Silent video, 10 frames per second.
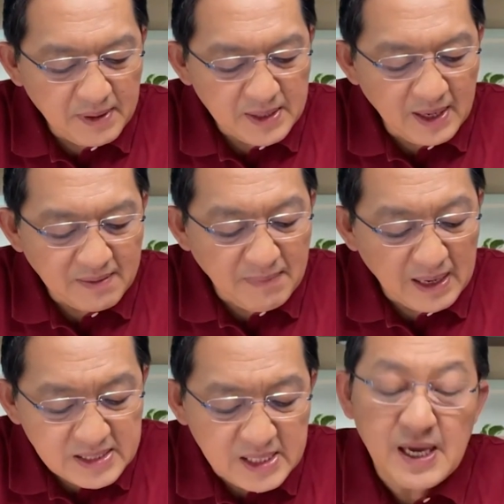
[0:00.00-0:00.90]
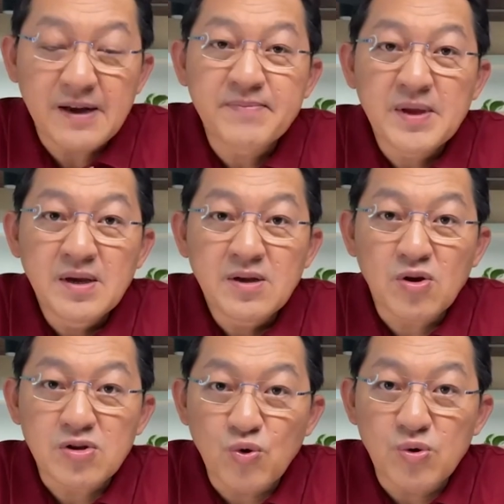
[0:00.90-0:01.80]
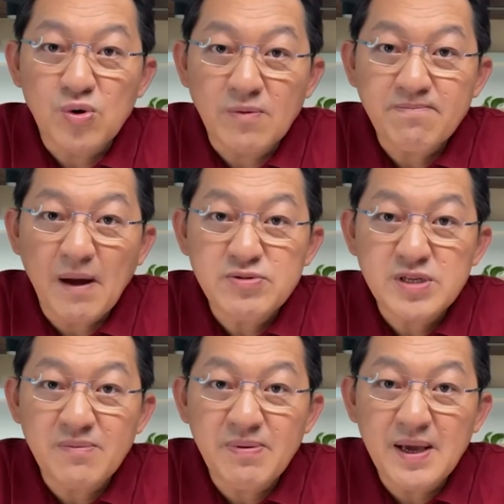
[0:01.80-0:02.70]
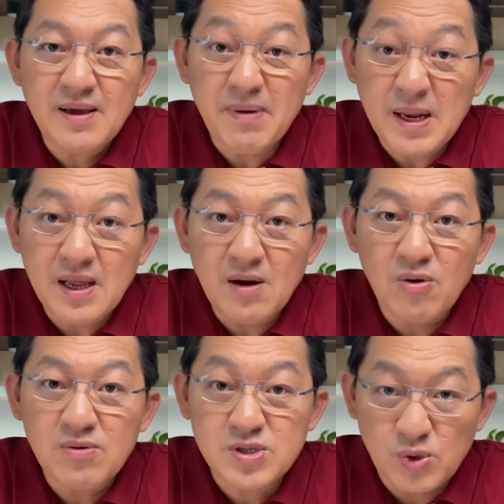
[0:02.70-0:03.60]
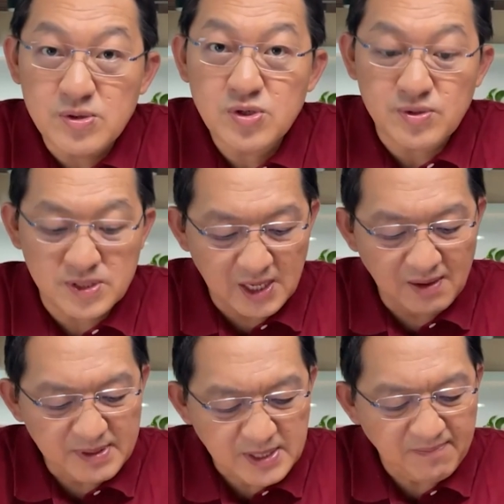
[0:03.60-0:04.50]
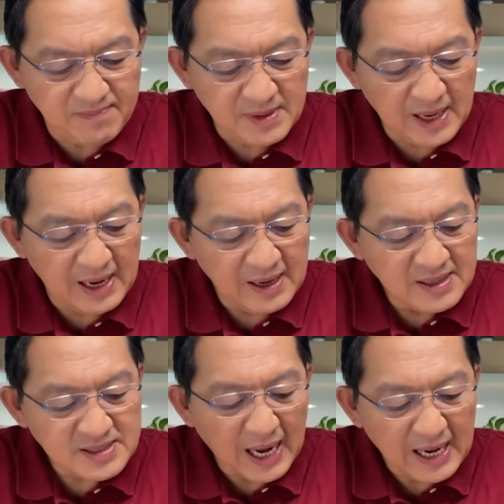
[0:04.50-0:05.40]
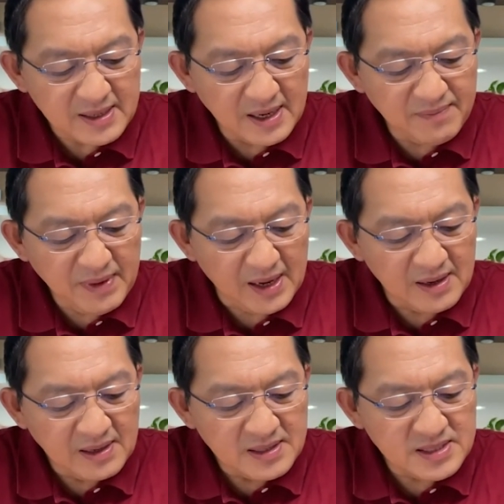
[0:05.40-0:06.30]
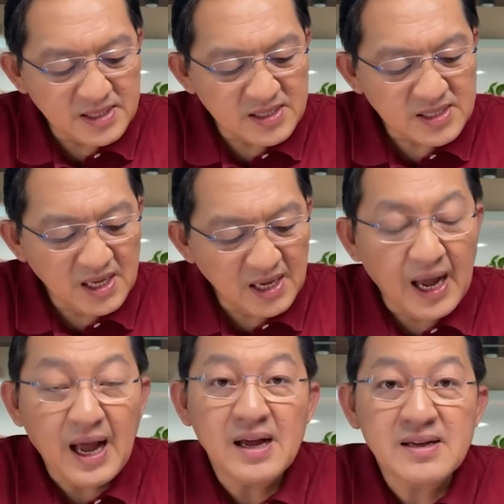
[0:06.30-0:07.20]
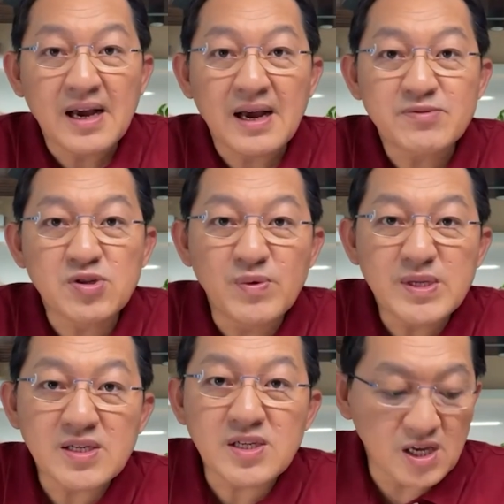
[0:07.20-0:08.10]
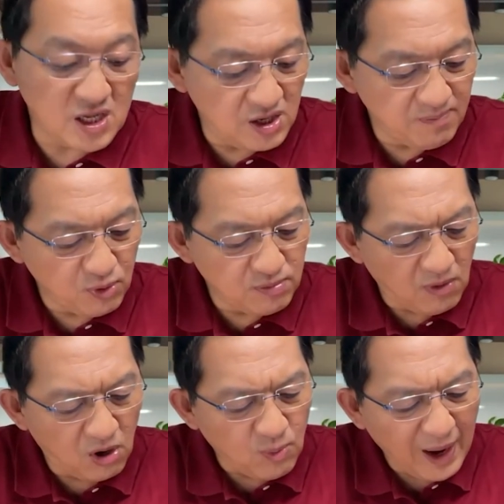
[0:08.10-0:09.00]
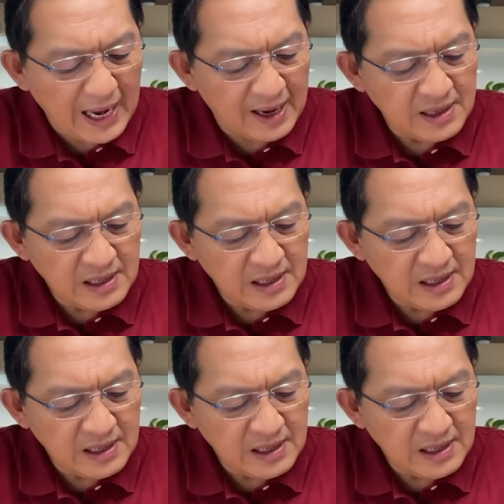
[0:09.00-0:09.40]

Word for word: ประเทศมาเลเซียก็ถูกลดเป้า GDP ปีนี้ลง 0.4%นะฮะจากเดิมเนี่ย JCR นะครับศูนย์วิจัยเศรษฐกิจญี่ปุ่นมองว่า